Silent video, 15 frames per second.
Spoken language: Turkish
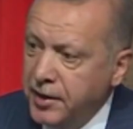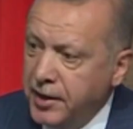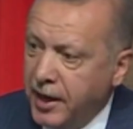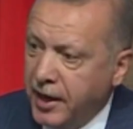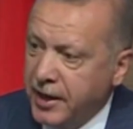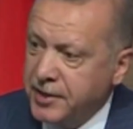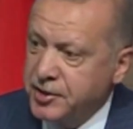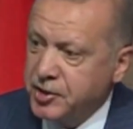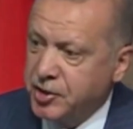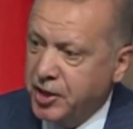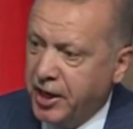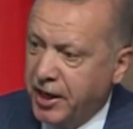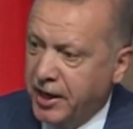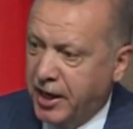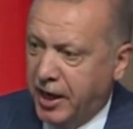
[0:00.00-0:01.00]

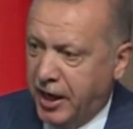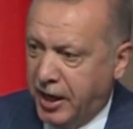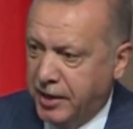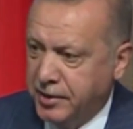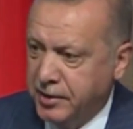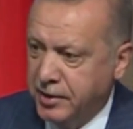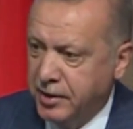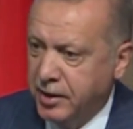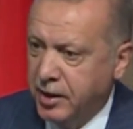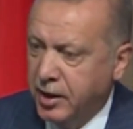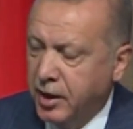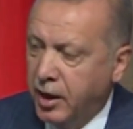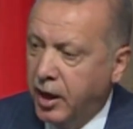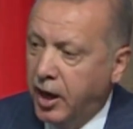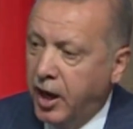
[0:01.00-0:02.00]
yaratıcıya inanan,
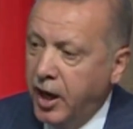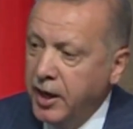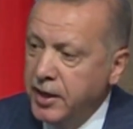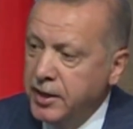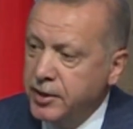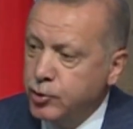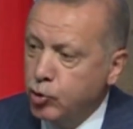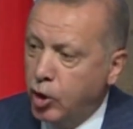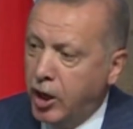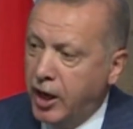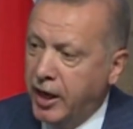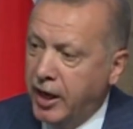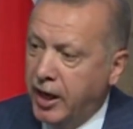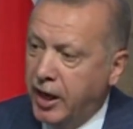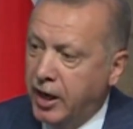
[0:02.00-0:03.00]
Aynı
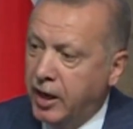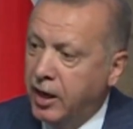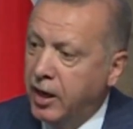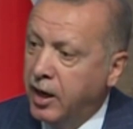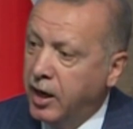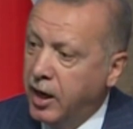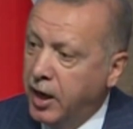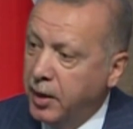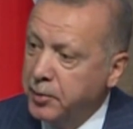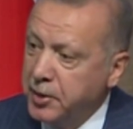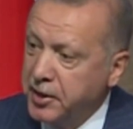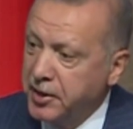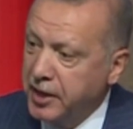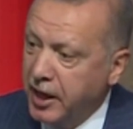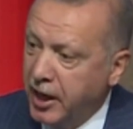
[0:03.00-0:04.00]
duaya
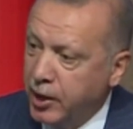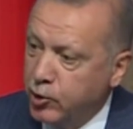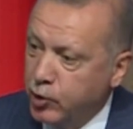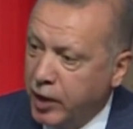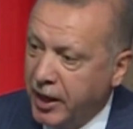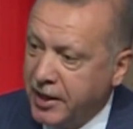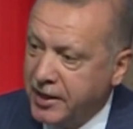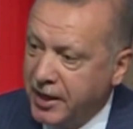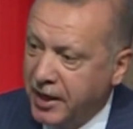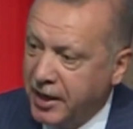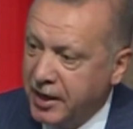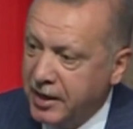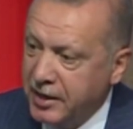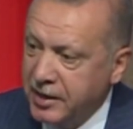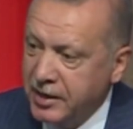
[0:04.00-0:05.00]
amin diyen
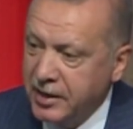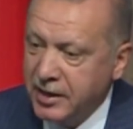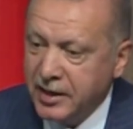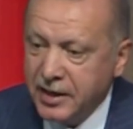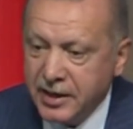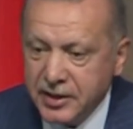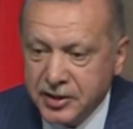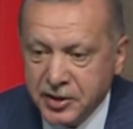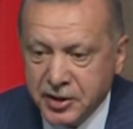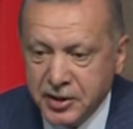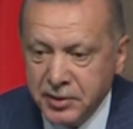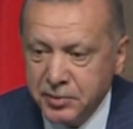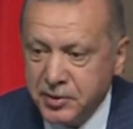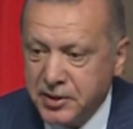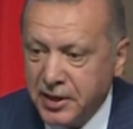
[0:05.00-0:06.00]
yürekleri hiç
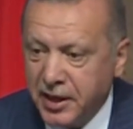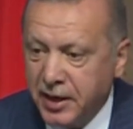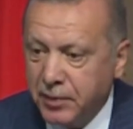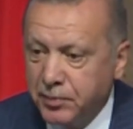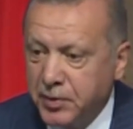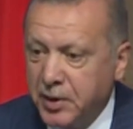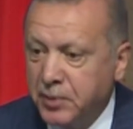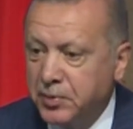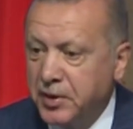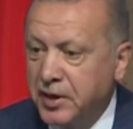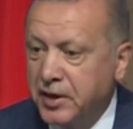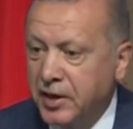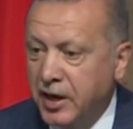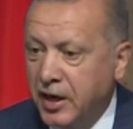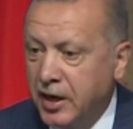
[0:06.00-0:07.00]
kimse
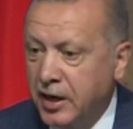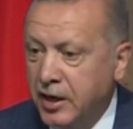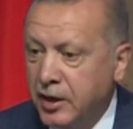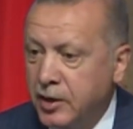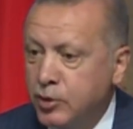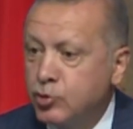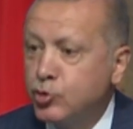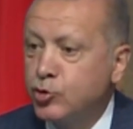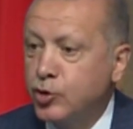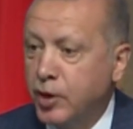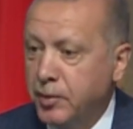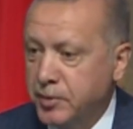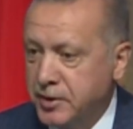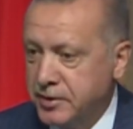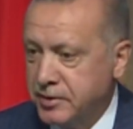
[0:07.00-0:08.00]
birbirine
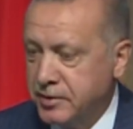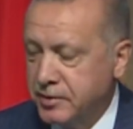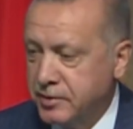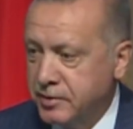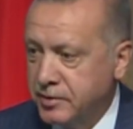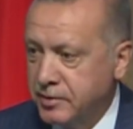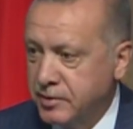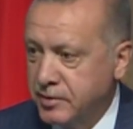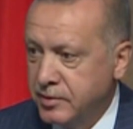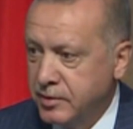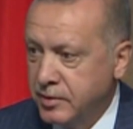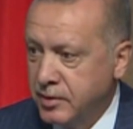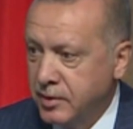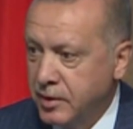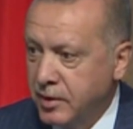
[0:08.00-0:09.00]
düşüremez.
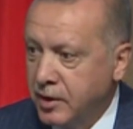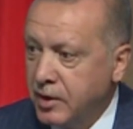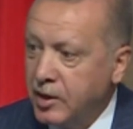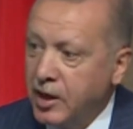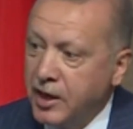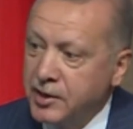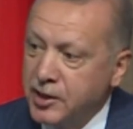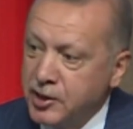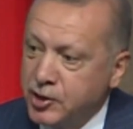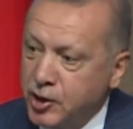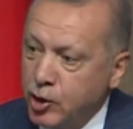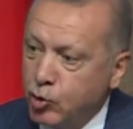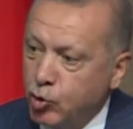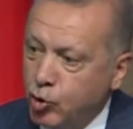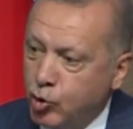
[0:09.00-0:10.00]

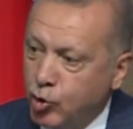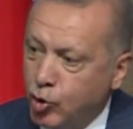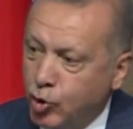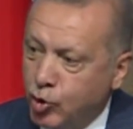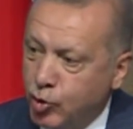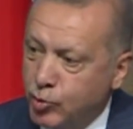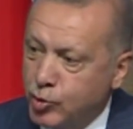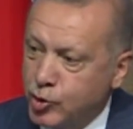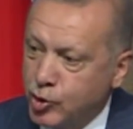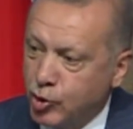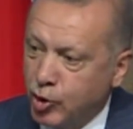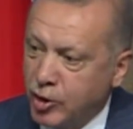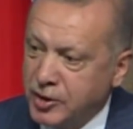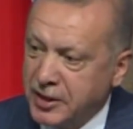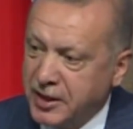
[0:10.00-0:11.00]
Kardeşlik hukukumuzu
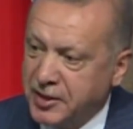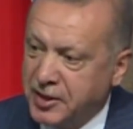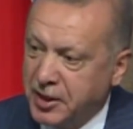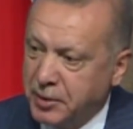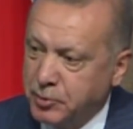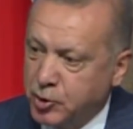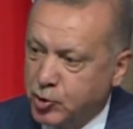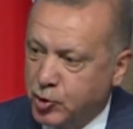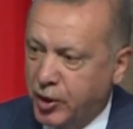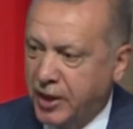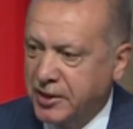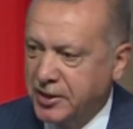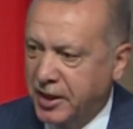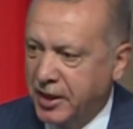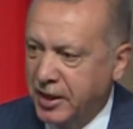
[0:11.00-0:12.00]
gözettiğimiz
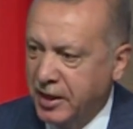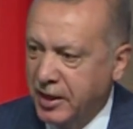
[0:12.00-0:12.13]
sürece